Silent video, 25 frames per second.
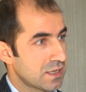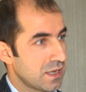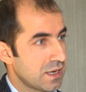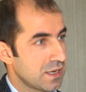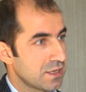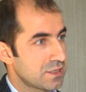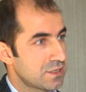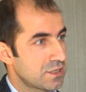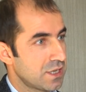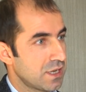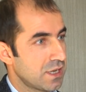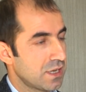
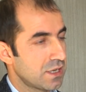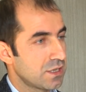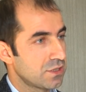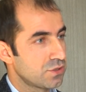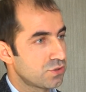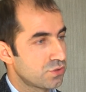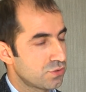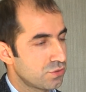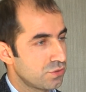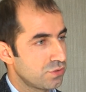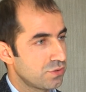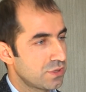gerekçe
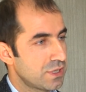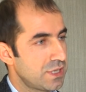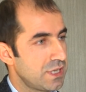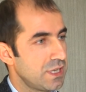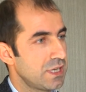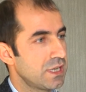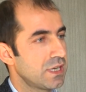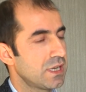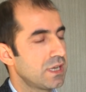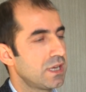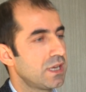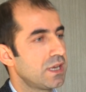şu
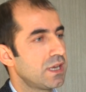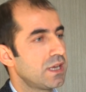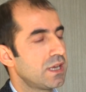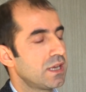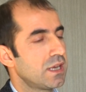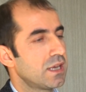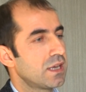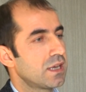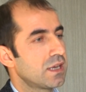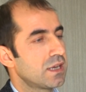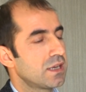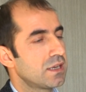ki
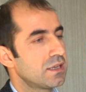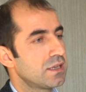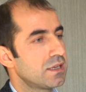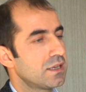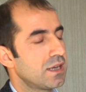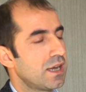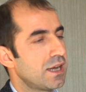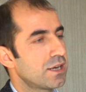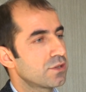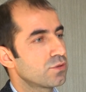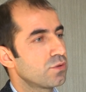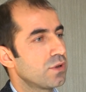e,
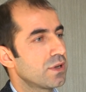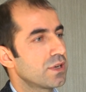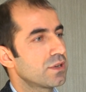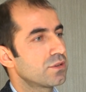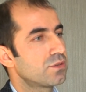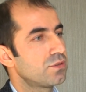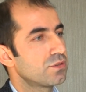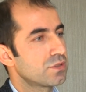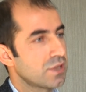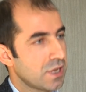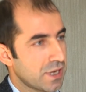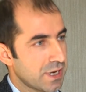Erdoğan'ın
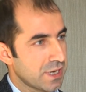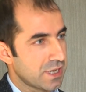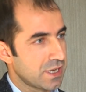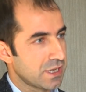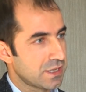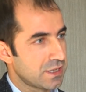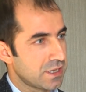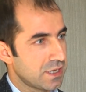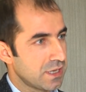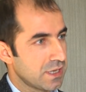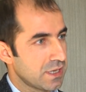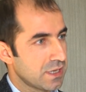Kürt
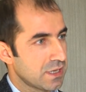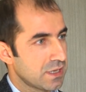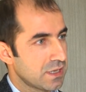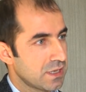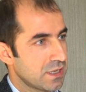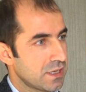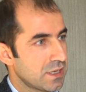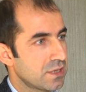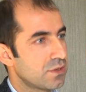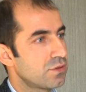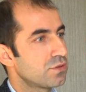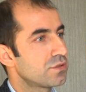hareketine,
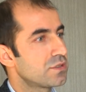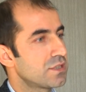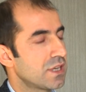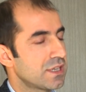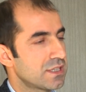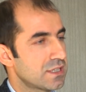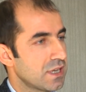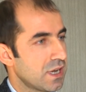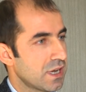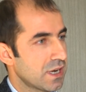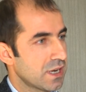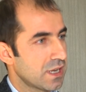e, Kürt
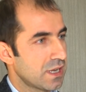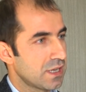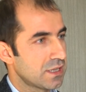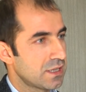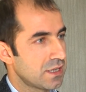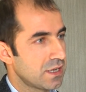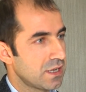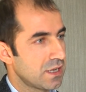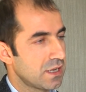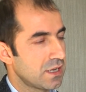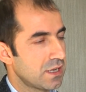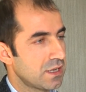siyasi
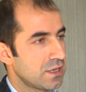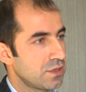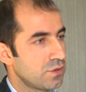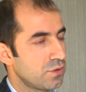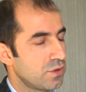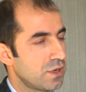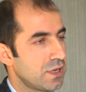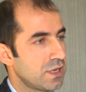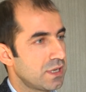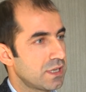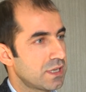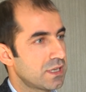hareketine
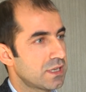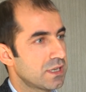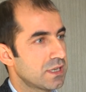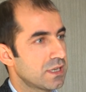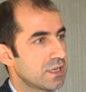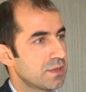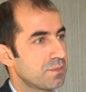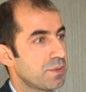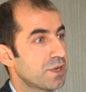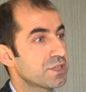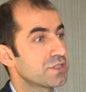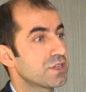yönelik
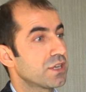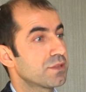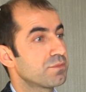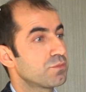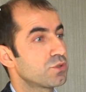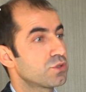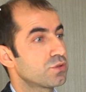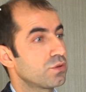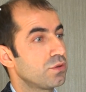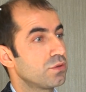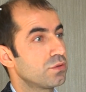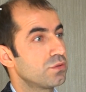e,
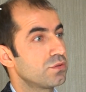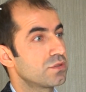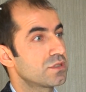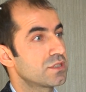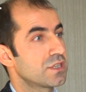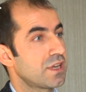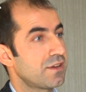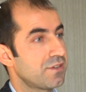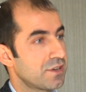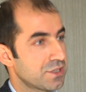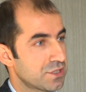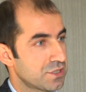başlatmış olduğu
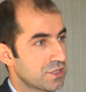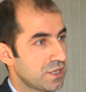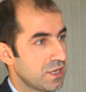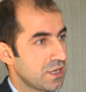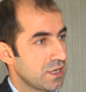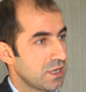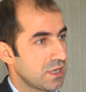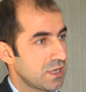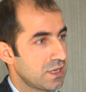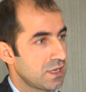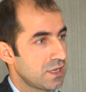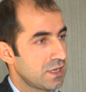
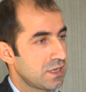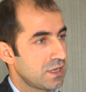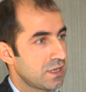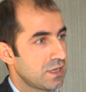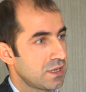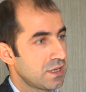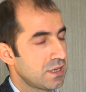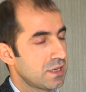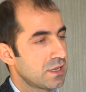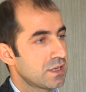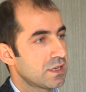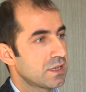savaşta
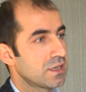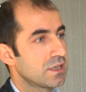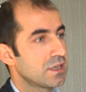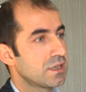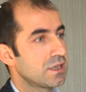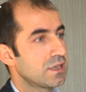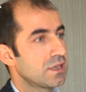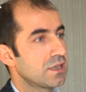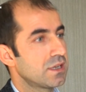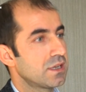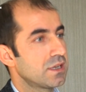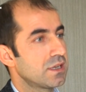
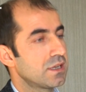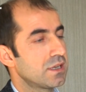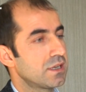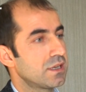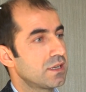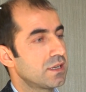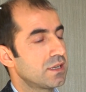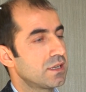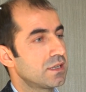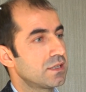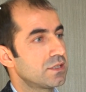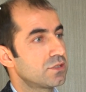e,
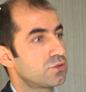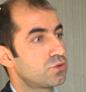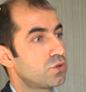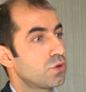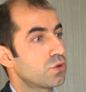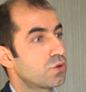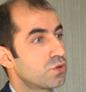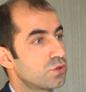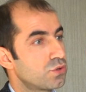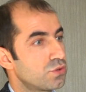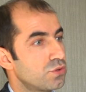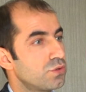
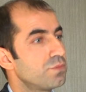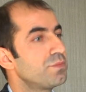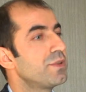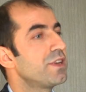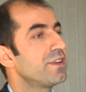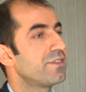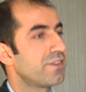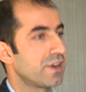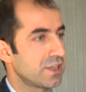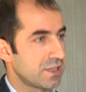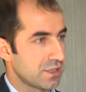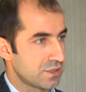çöküşünün bir
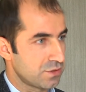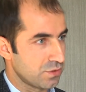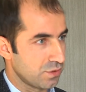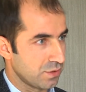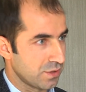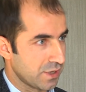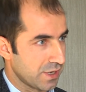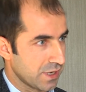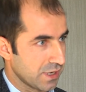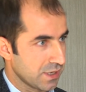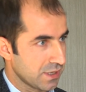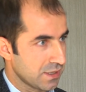ifadesi
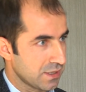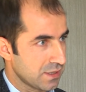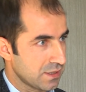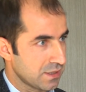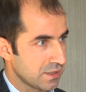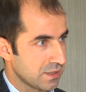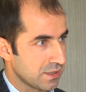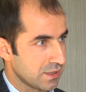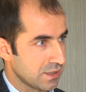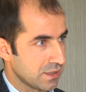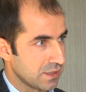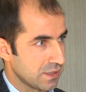olarak
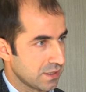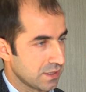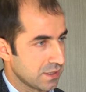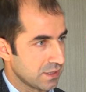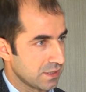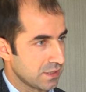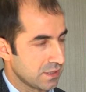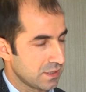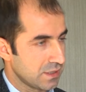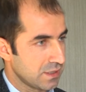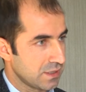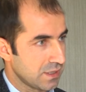e,
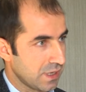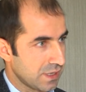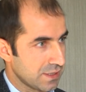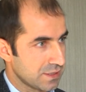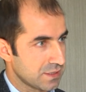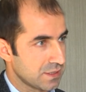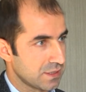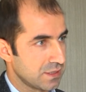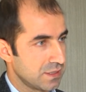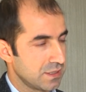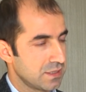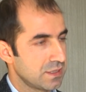
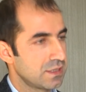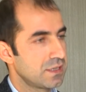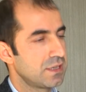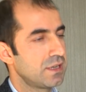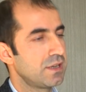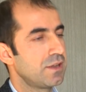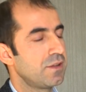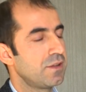yansıdı.